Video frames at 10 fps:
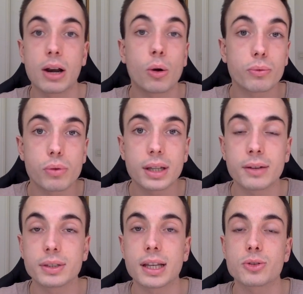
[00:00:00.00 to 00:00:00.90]
l'envoi
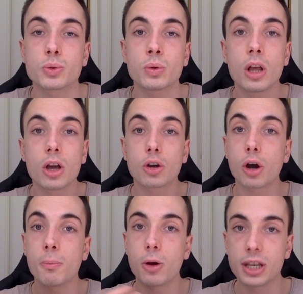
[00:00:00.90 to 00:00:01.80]
d'invitation
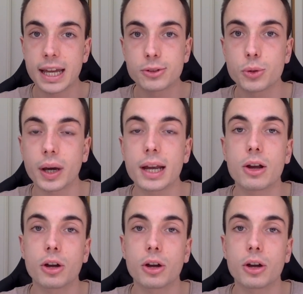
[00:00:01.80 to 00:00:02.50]
comme naturel,